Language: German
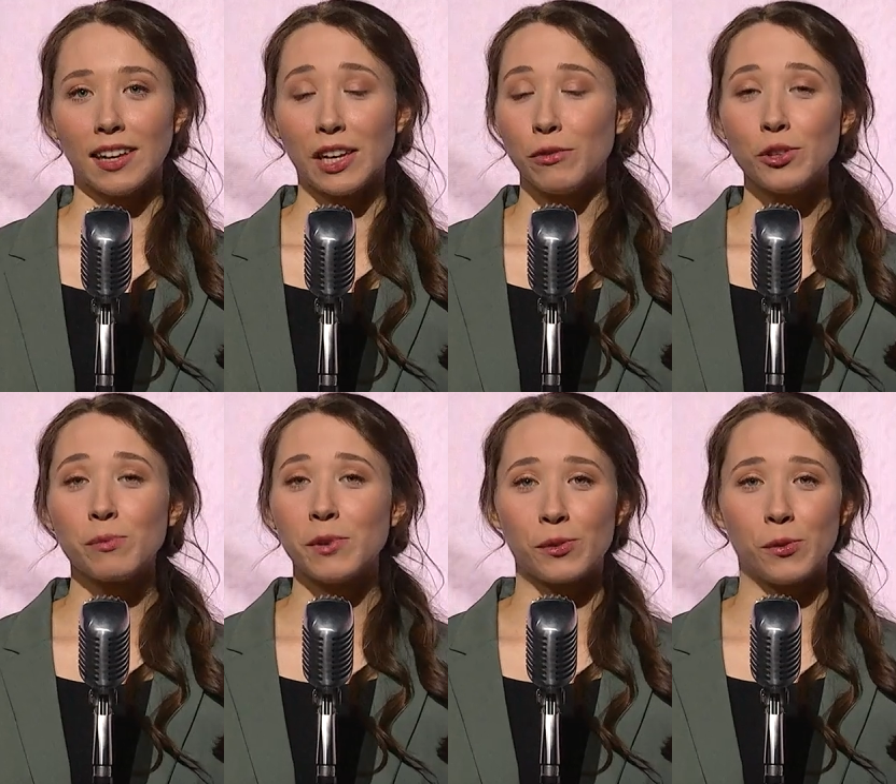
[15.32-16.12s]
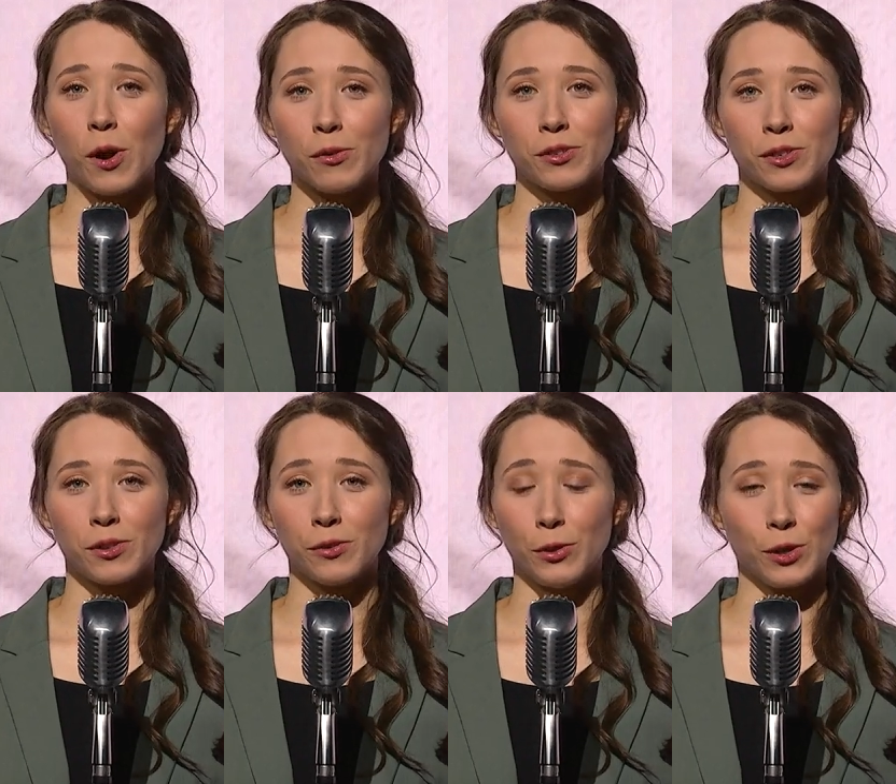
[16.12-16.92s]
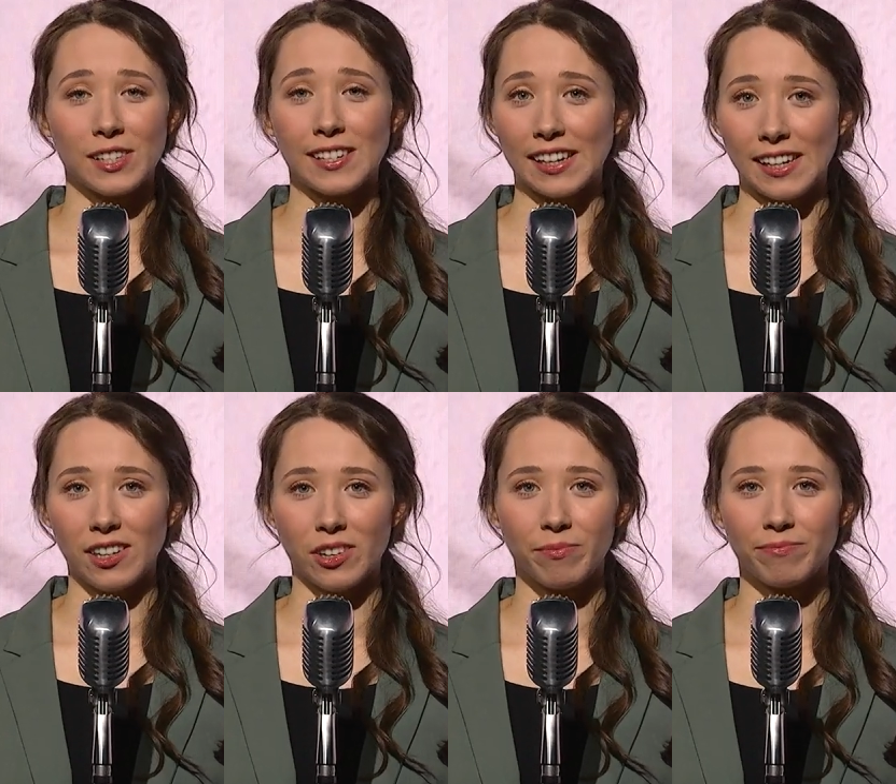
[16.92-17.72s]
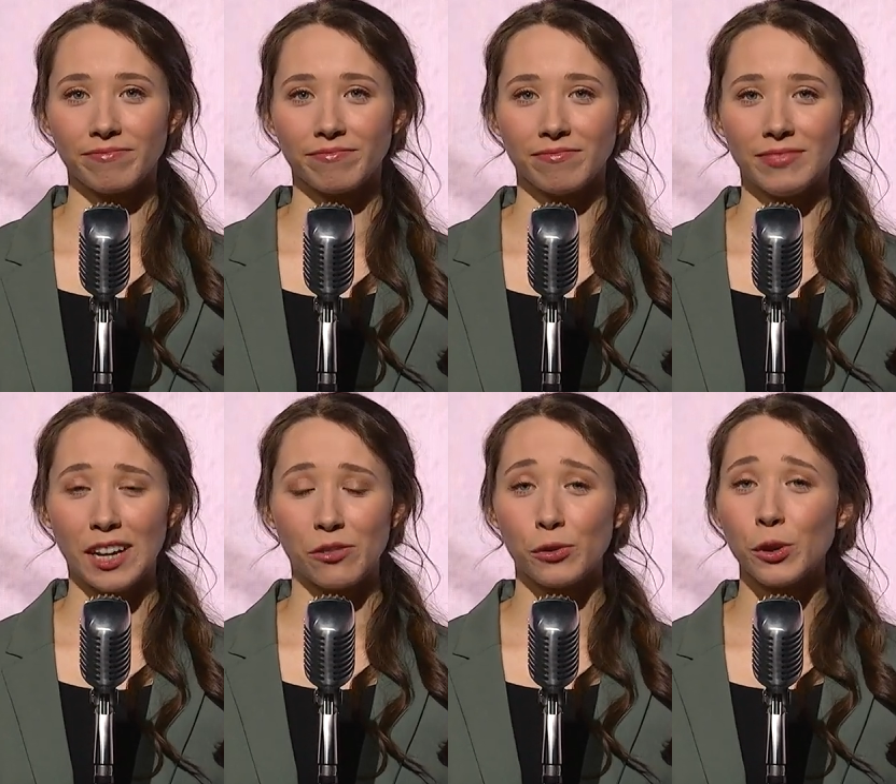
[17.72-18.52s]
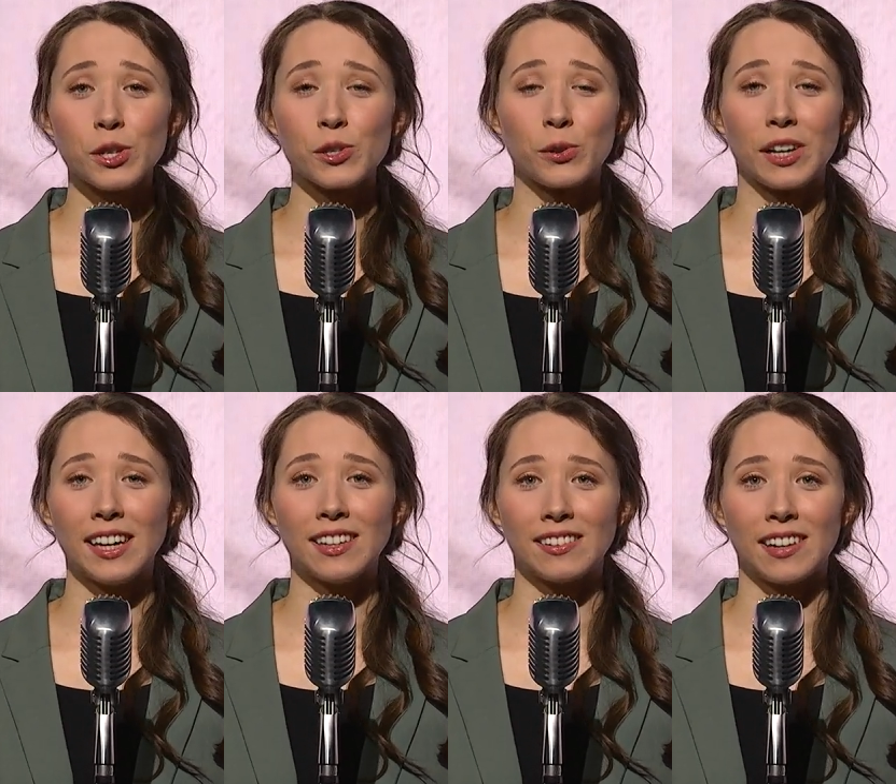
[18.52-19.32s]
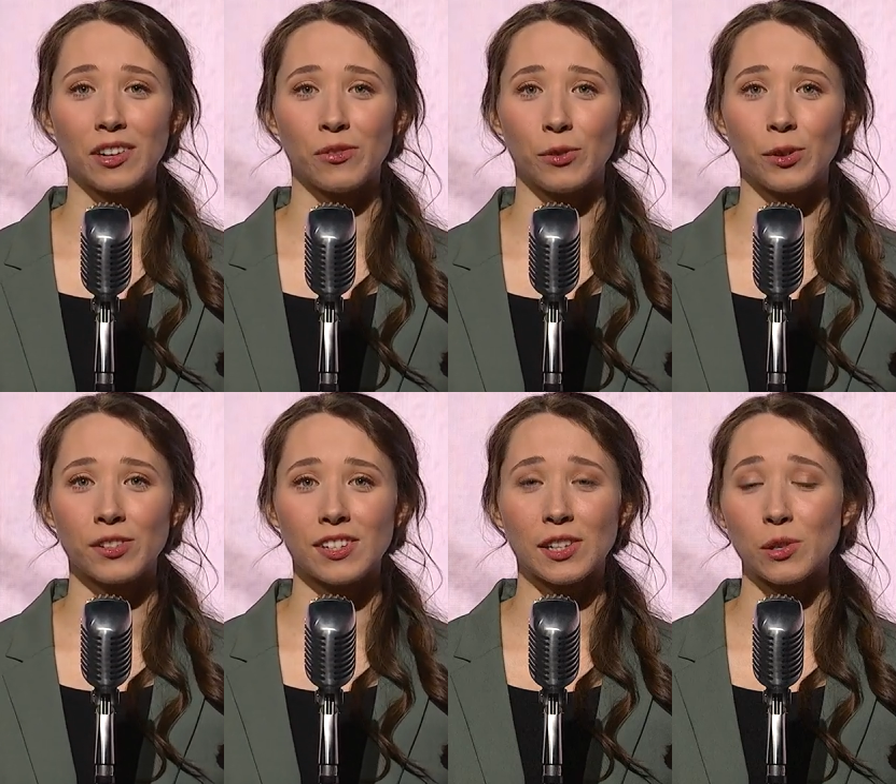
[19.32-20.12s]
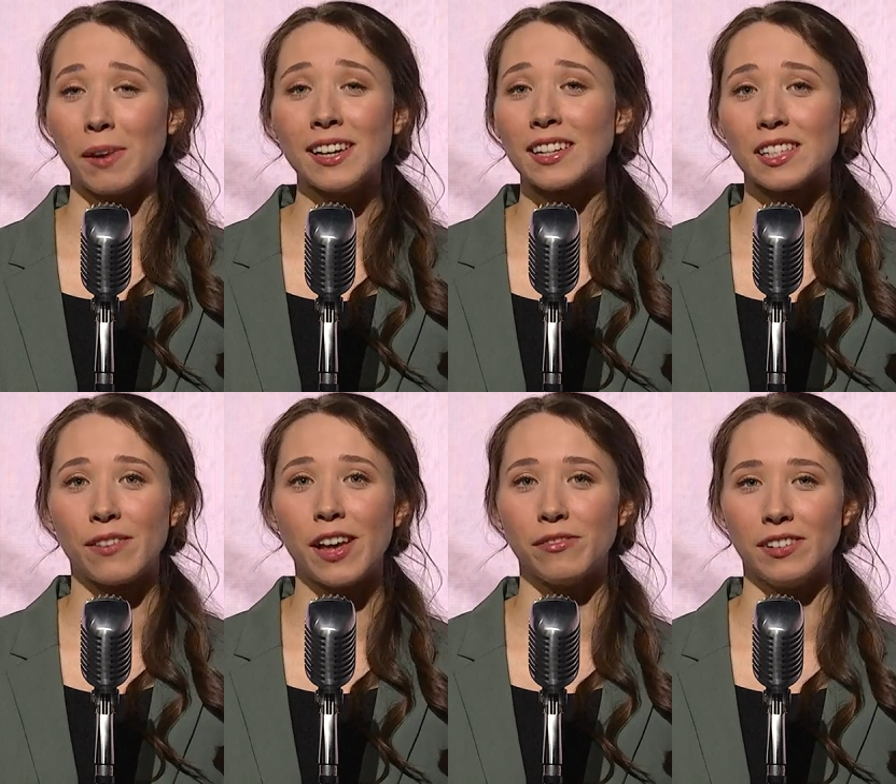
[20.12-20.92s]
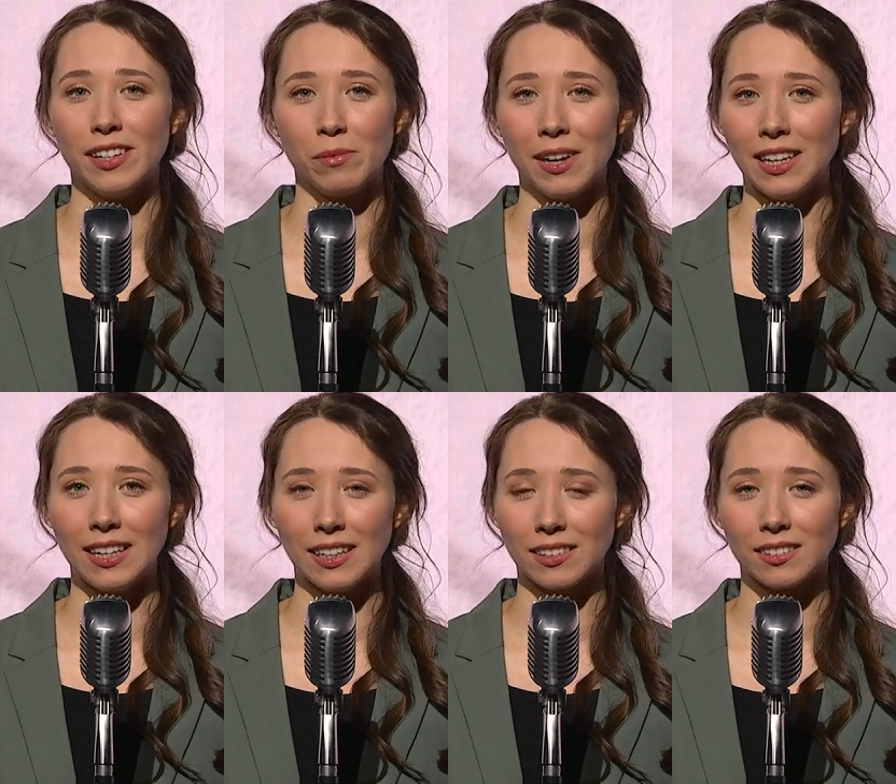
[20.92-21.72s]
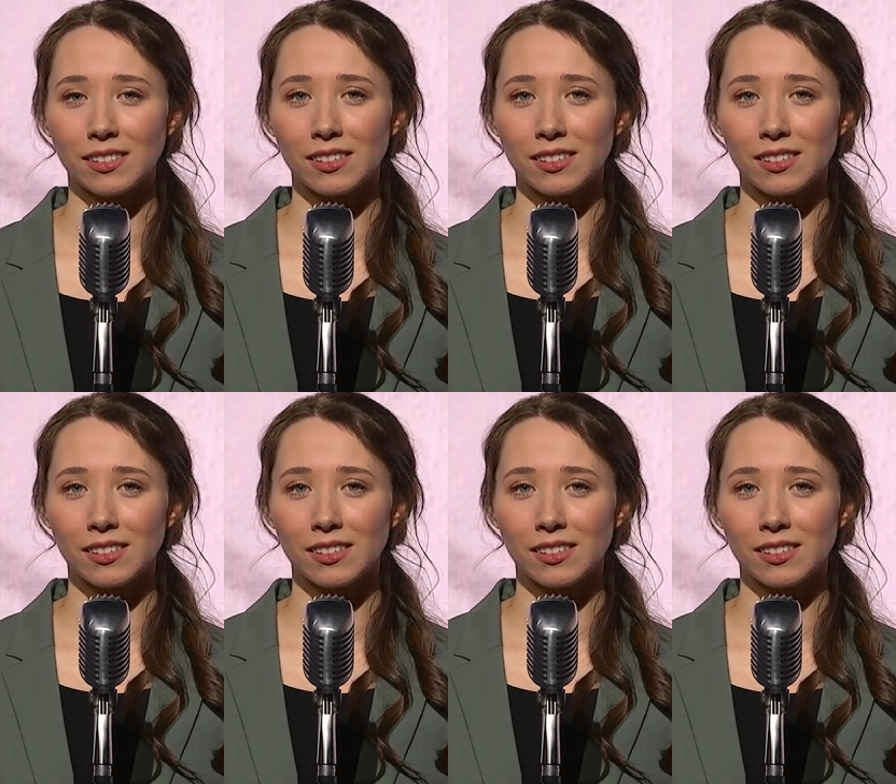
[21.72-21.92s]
Ich wünsche mir so oft, du würdest reden. Denn würdest du reden, dann würden sich so manche Zweifel in mir legen.